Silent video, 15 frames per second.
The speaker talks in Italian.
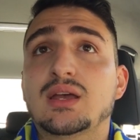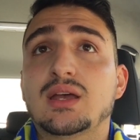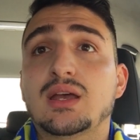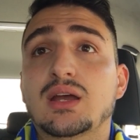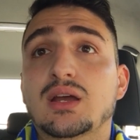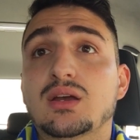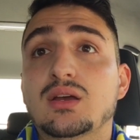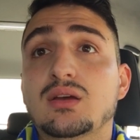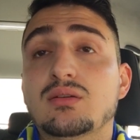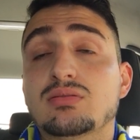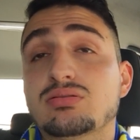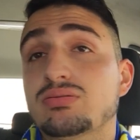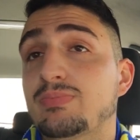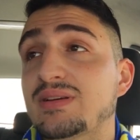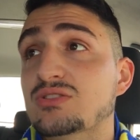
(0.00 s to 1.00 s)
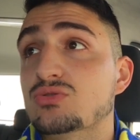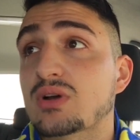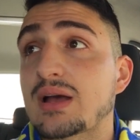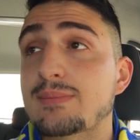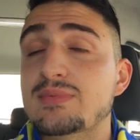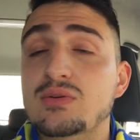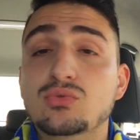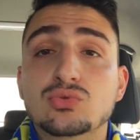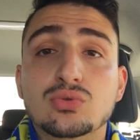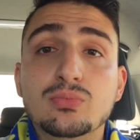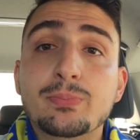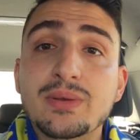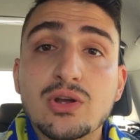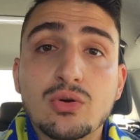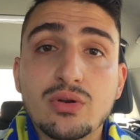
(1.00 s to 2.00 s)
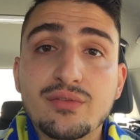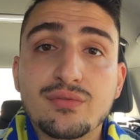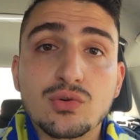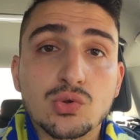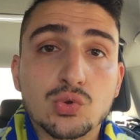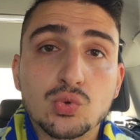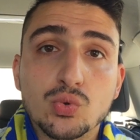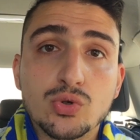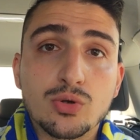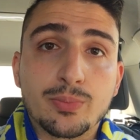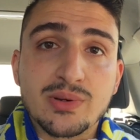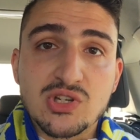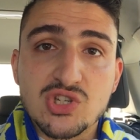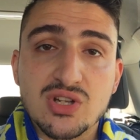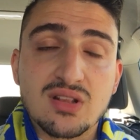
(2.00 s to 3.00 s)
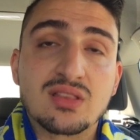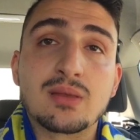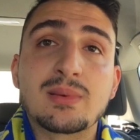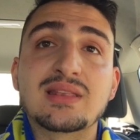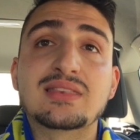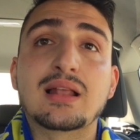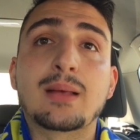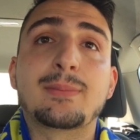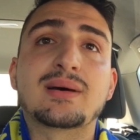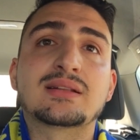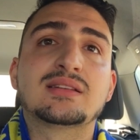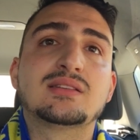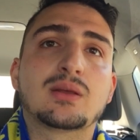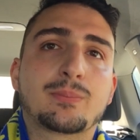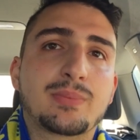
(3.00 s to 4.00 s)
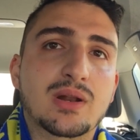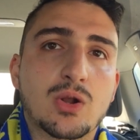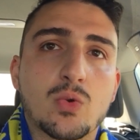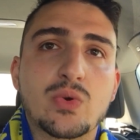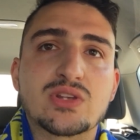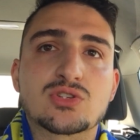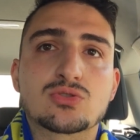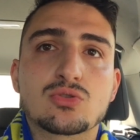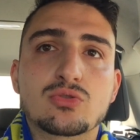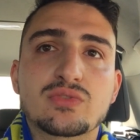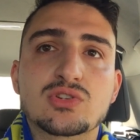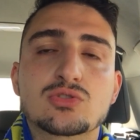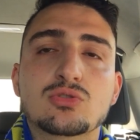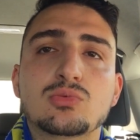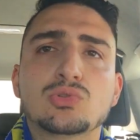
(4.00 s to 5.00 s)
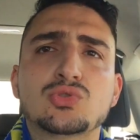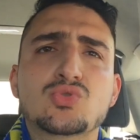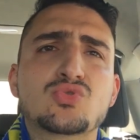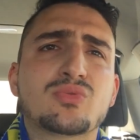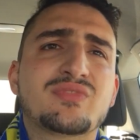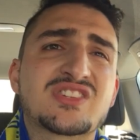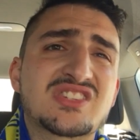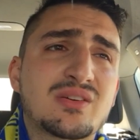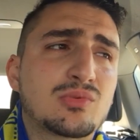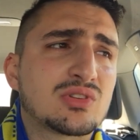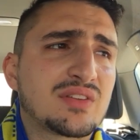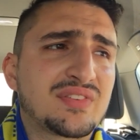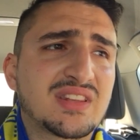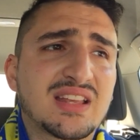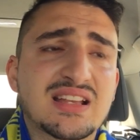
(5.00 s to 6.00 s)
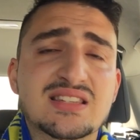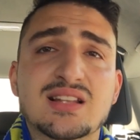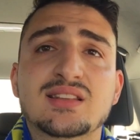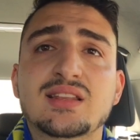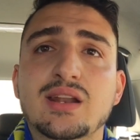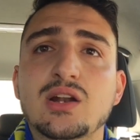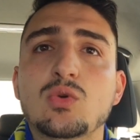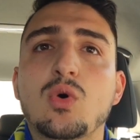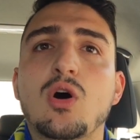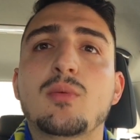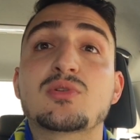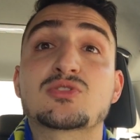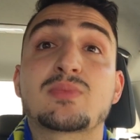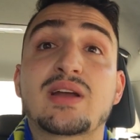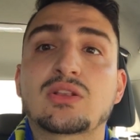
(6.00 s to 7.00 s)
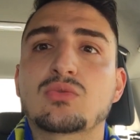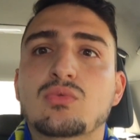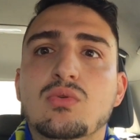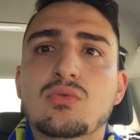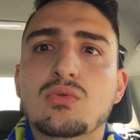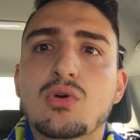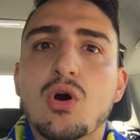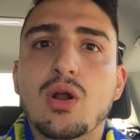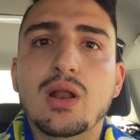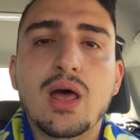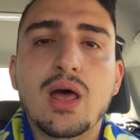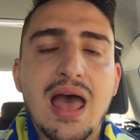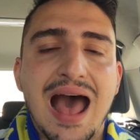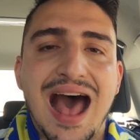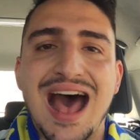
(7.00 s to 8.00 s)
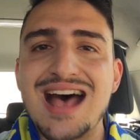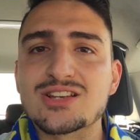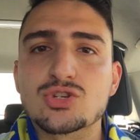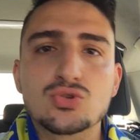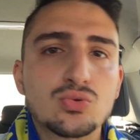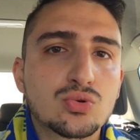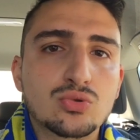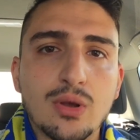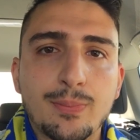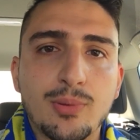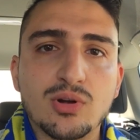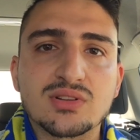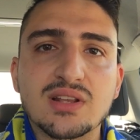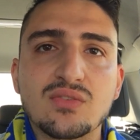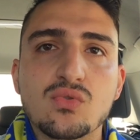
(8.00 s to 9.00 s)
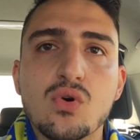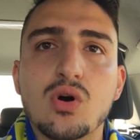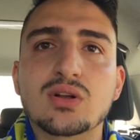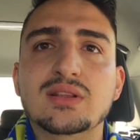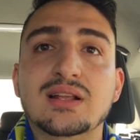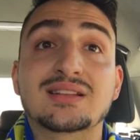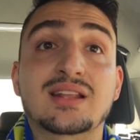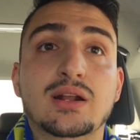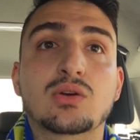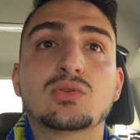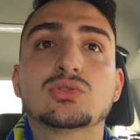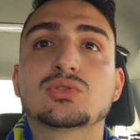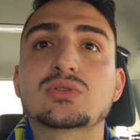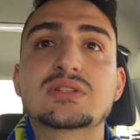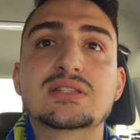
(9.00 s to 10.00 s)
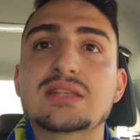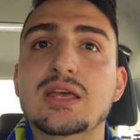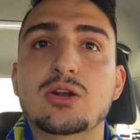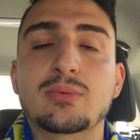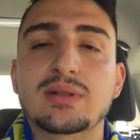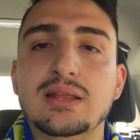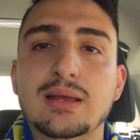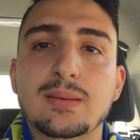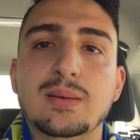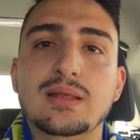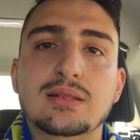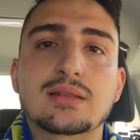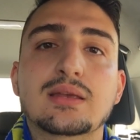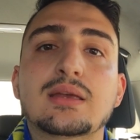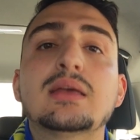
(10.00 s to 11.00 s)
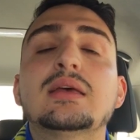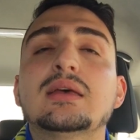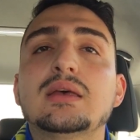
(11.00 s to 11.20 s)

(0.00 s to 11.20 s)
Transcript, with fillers: Eh, penso che abbia avuto un piccolo infortunio precedentemente alla partita, per questo l'ho visto molto giù. Faceva molta fatica a saltare l'uomo. Ha sbagliato un, un gol assurdo a porta vuota, 3 contro 0 praticamente.